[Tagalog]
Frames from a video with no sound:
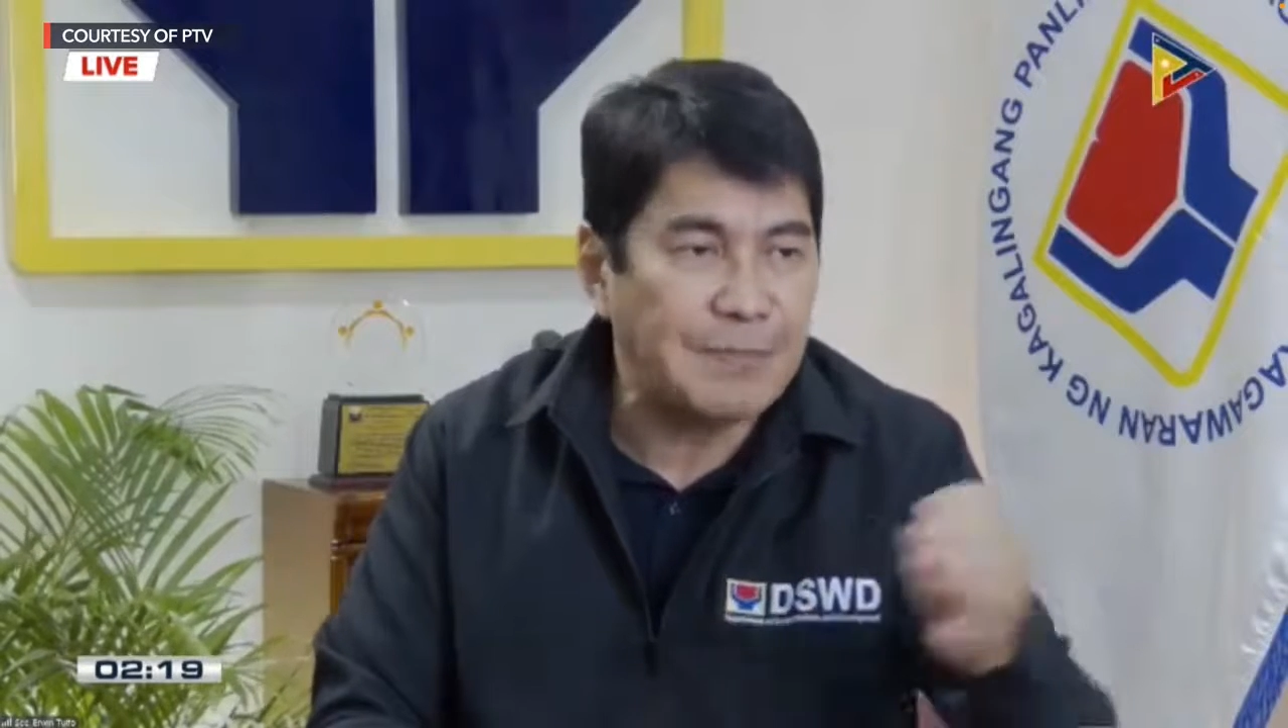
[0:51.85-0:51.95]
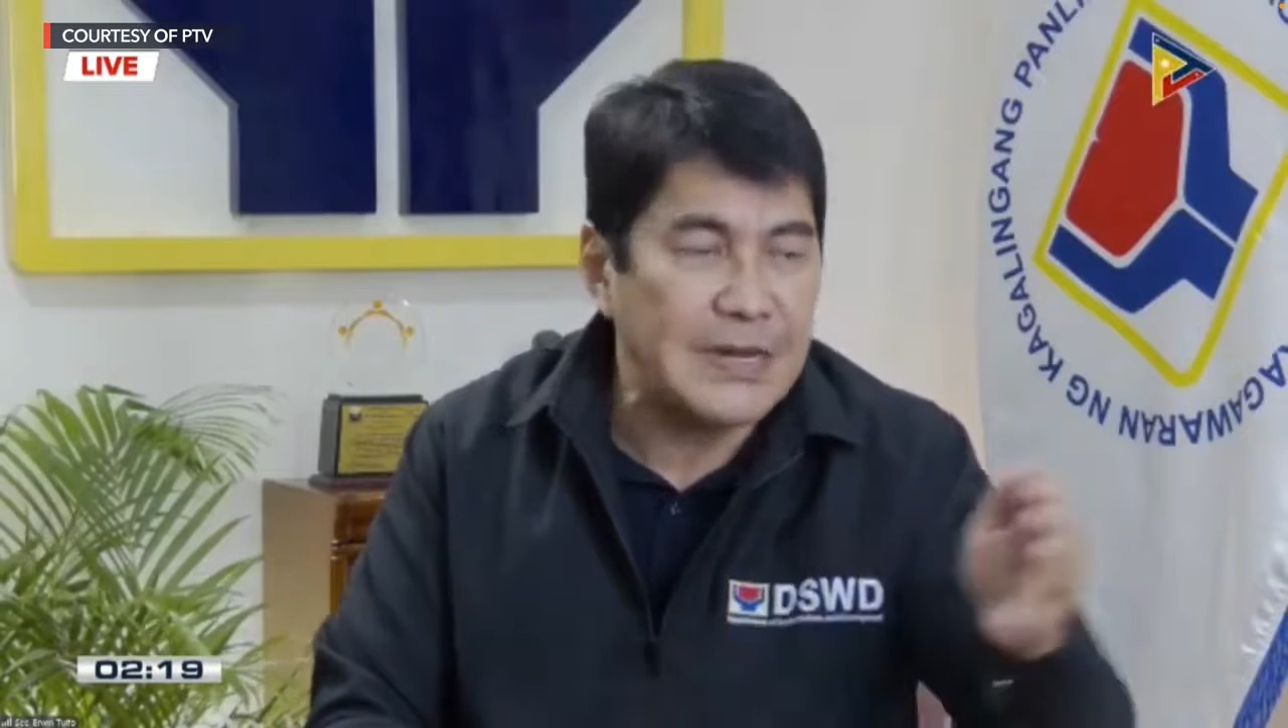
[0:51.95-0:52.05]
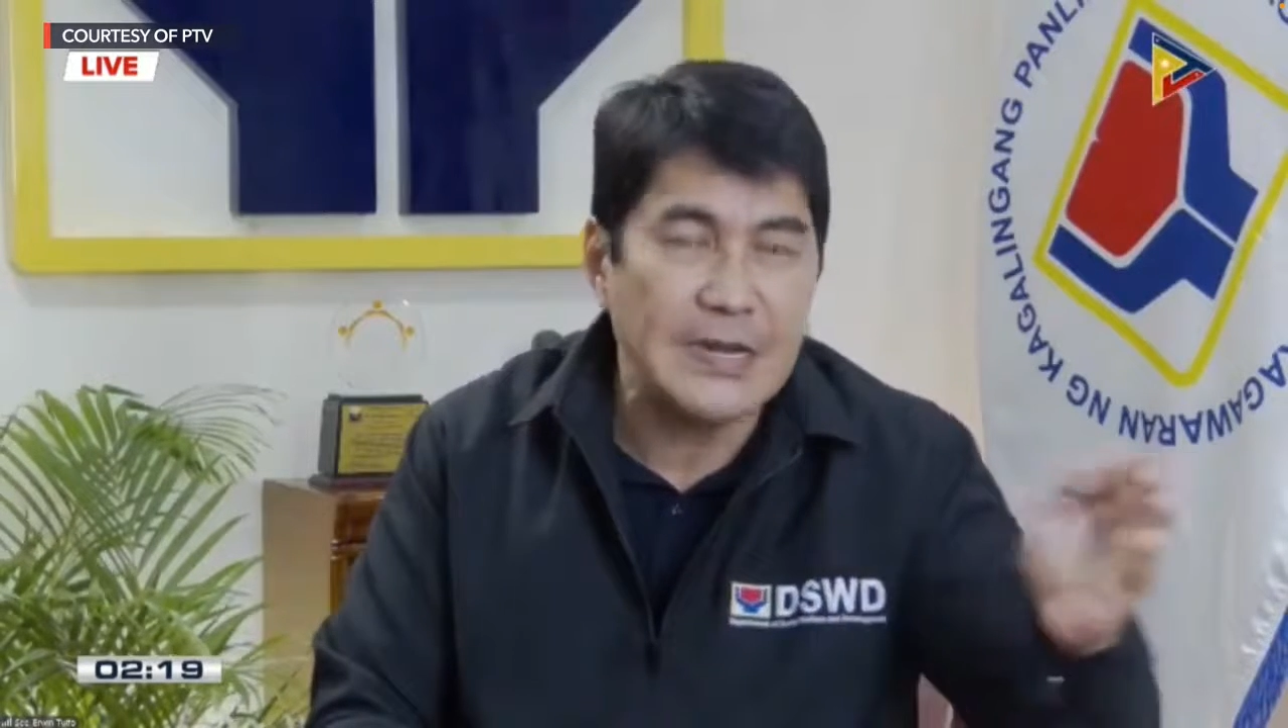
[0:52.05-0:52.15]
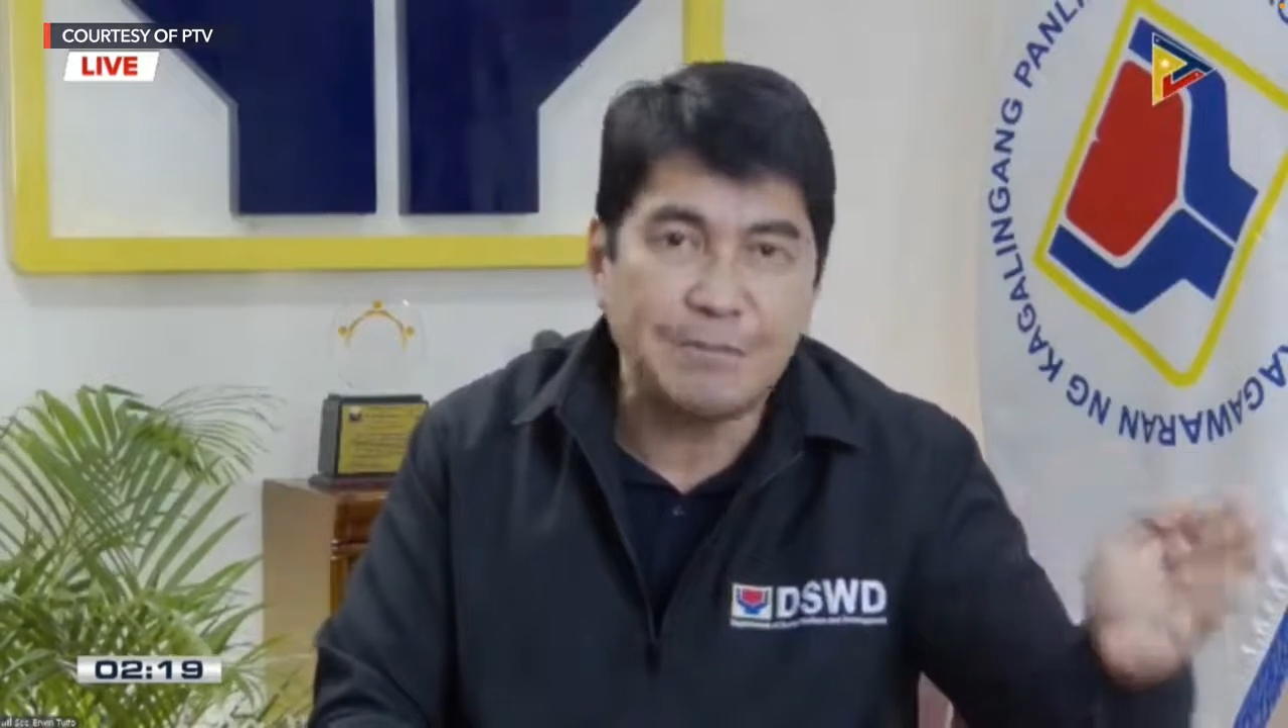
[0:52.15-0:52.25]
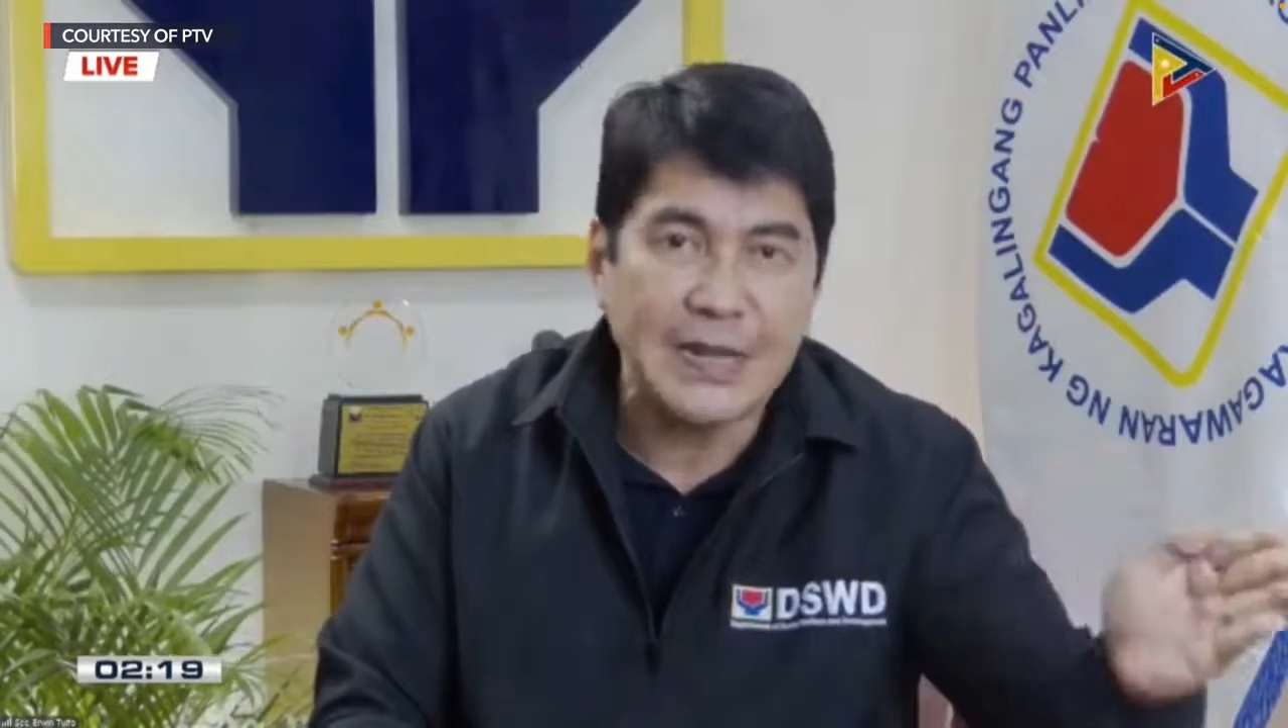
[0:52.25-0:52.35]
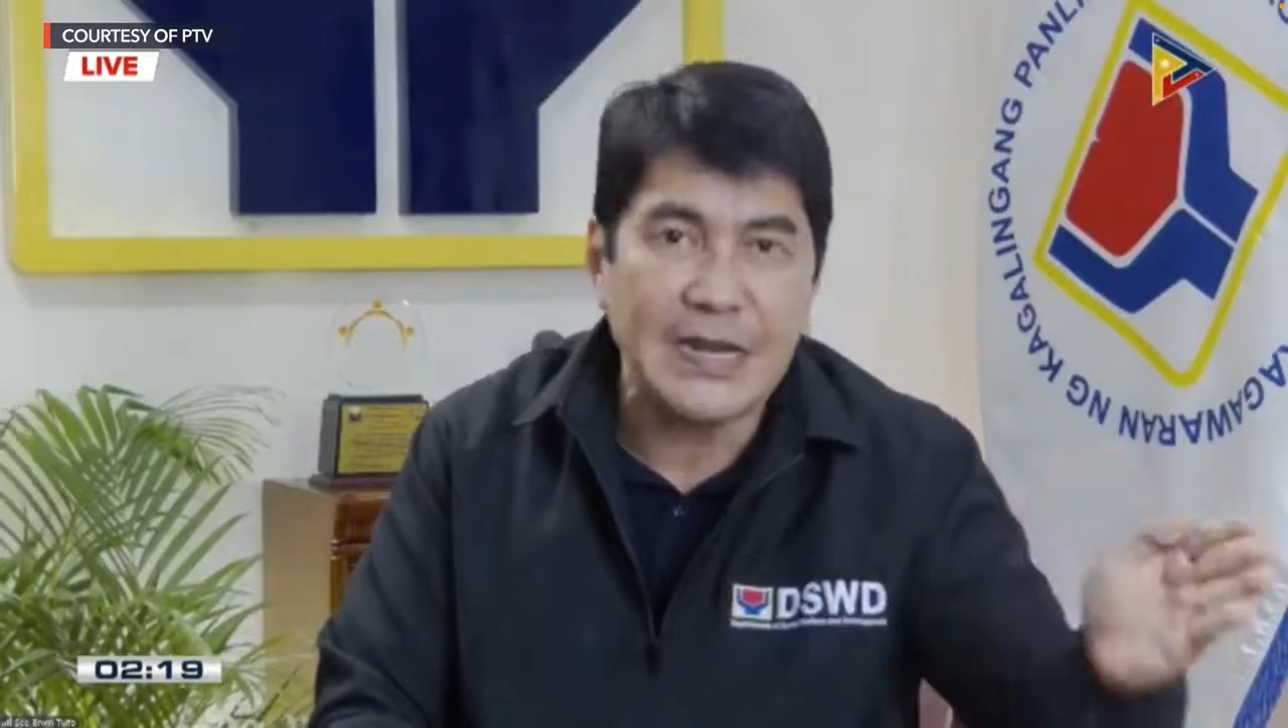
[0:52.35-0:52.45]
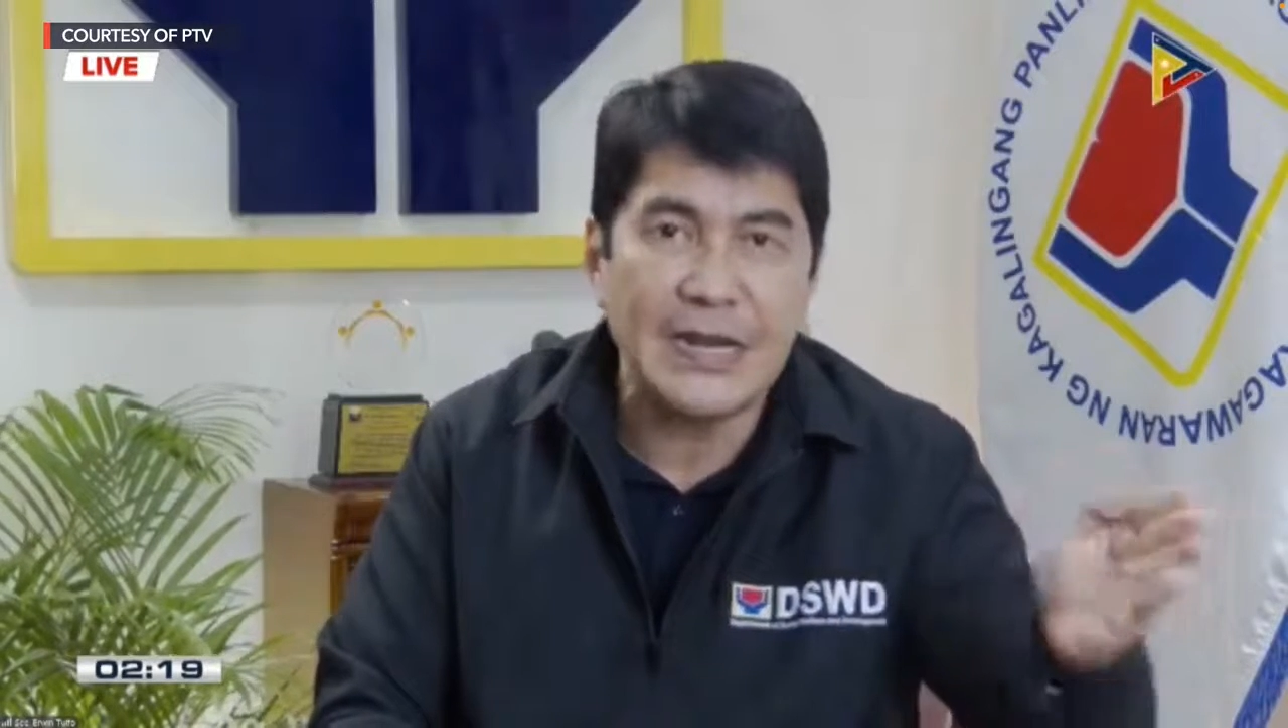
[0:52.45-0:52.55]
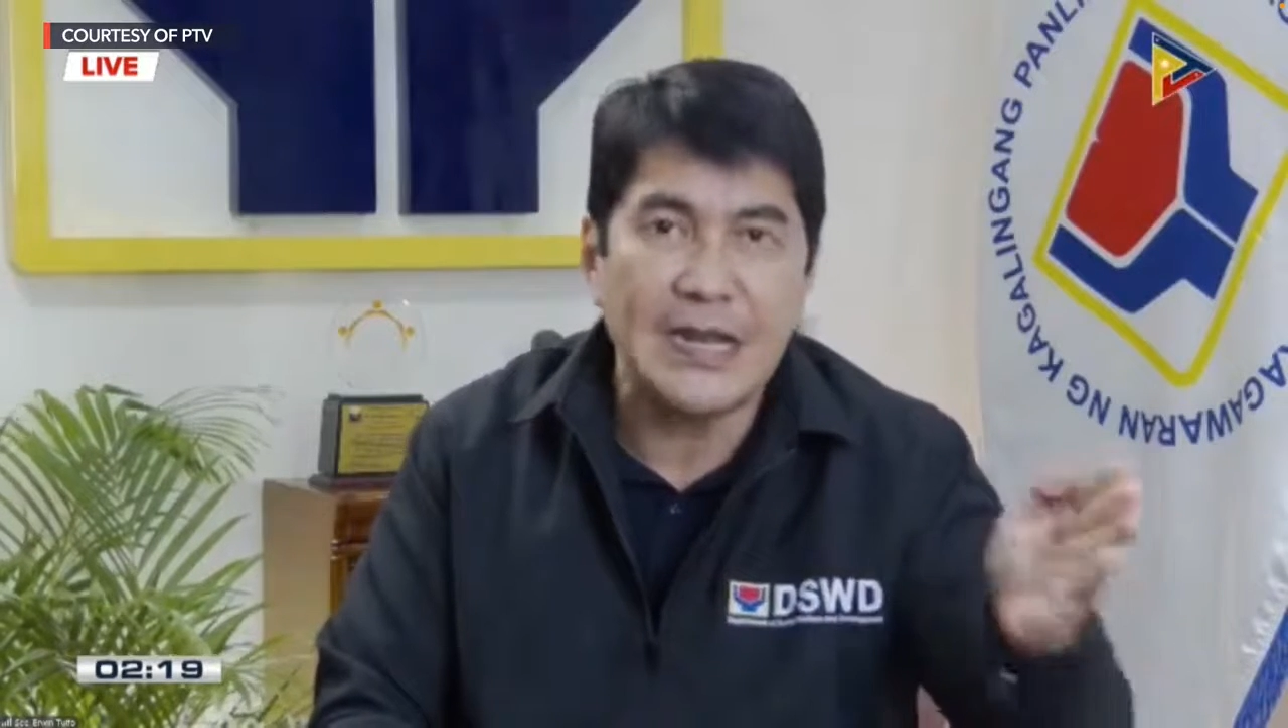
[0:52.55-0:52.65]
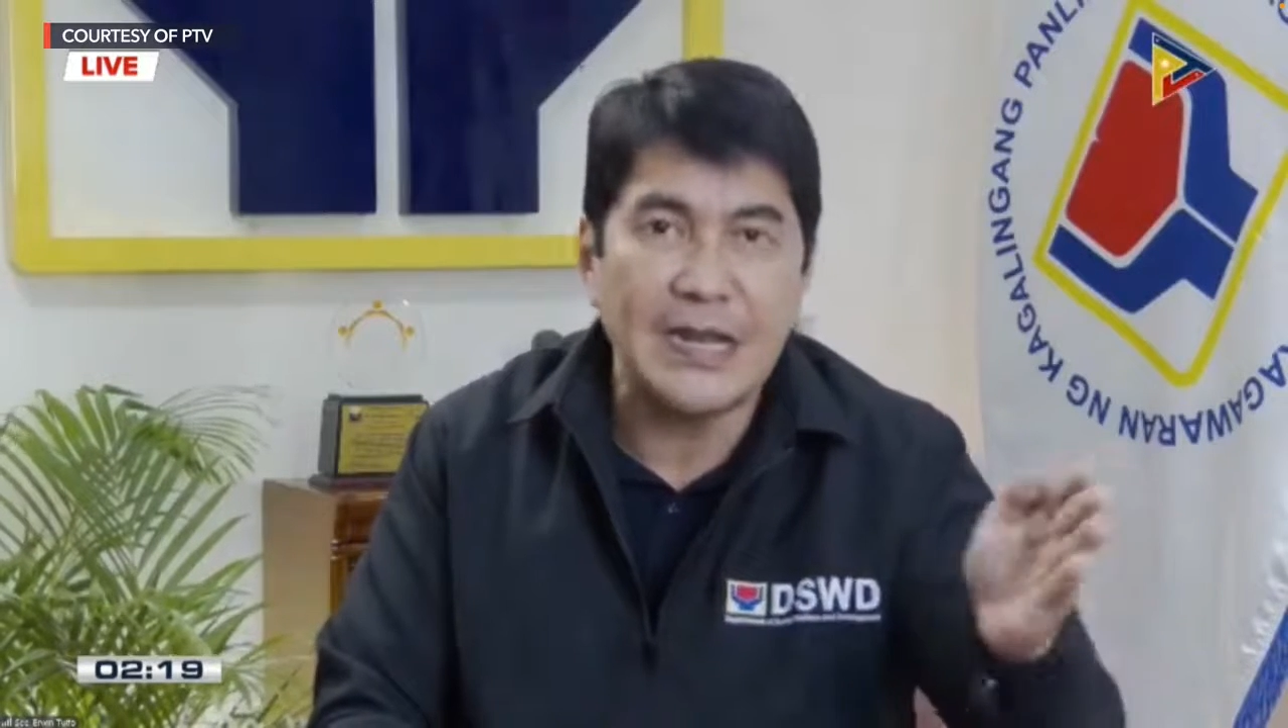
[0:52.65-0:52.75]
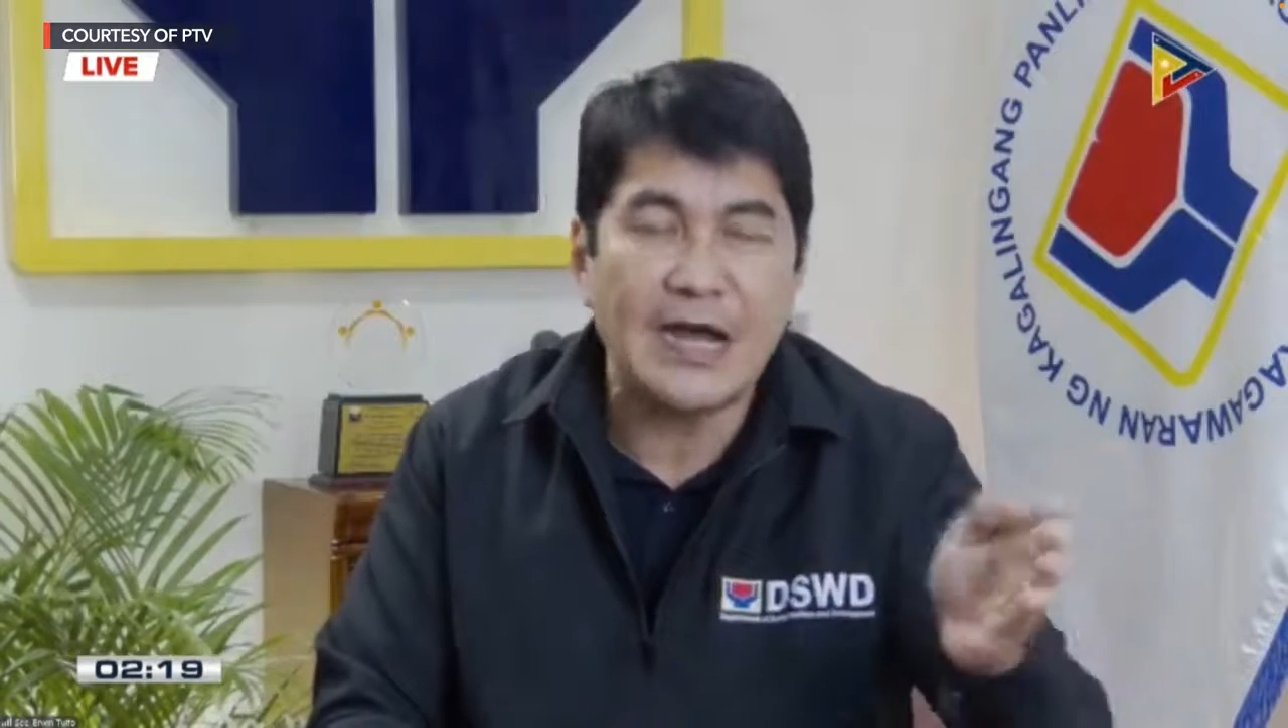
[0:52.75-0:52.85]
na
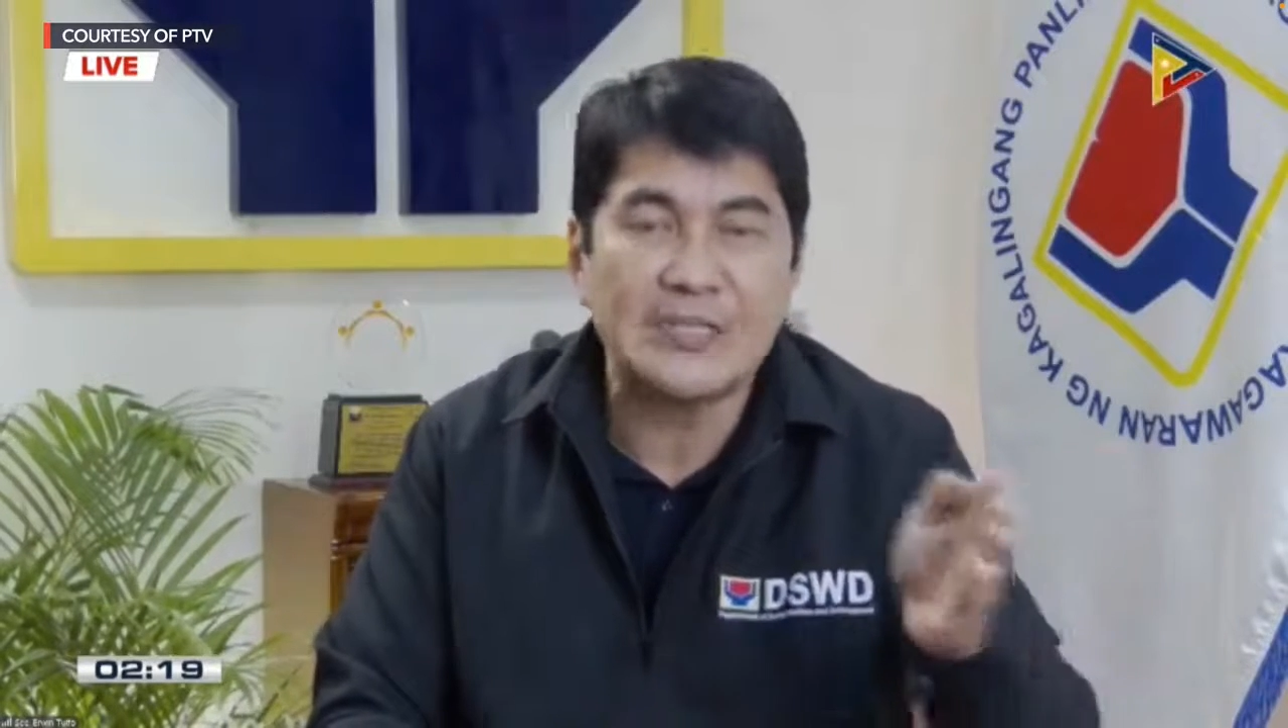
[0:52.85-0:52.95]
pinipili